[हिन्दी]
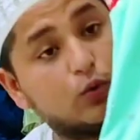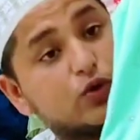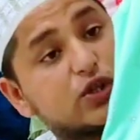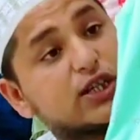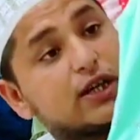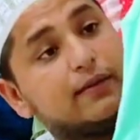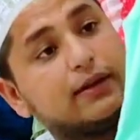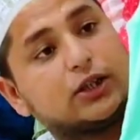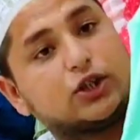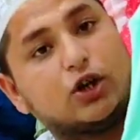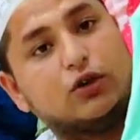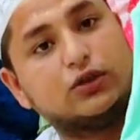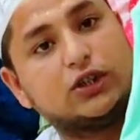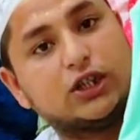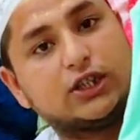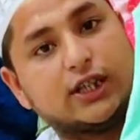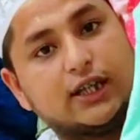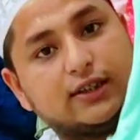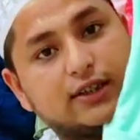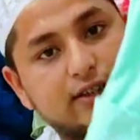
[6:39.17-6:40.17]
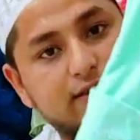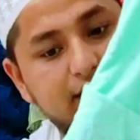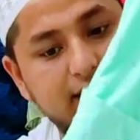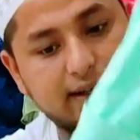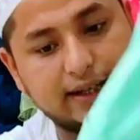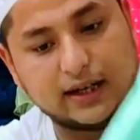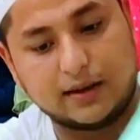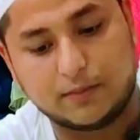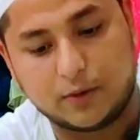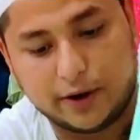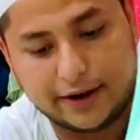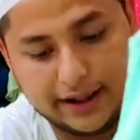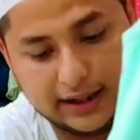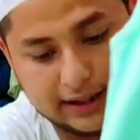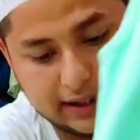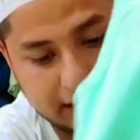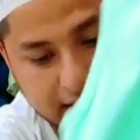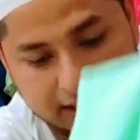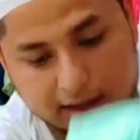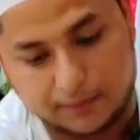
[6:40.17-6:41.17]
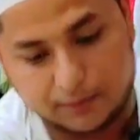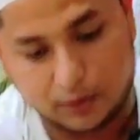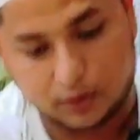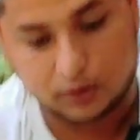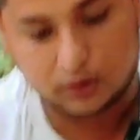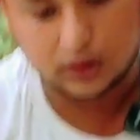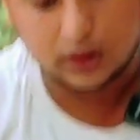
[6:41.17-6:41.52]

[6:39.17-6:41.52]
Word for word: उसके बाद चौंतीस छत्तीस है देखिए मॉडल देखिए आप